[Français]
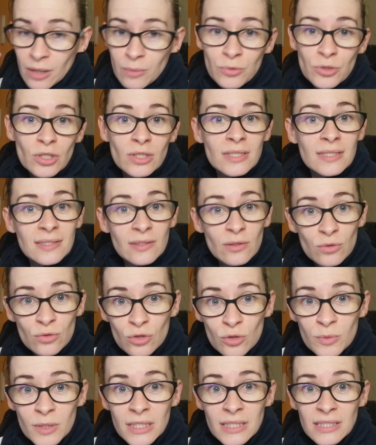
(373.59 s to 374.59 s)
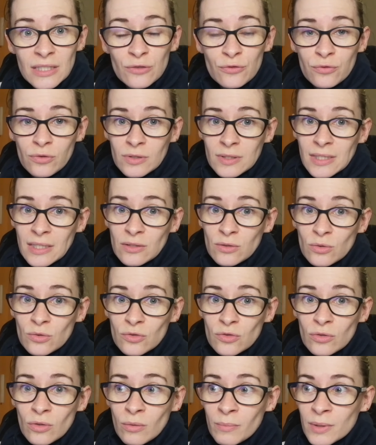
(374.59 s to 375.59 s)
comme je le disais, aux objectifs, aux
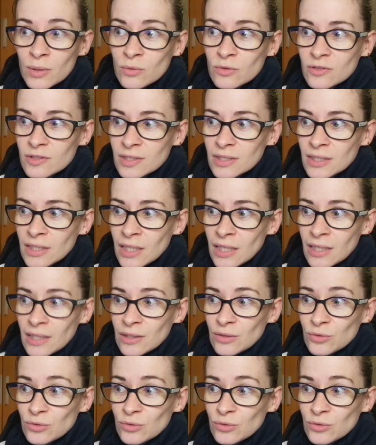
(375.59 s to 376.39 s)
intentions, mais aussi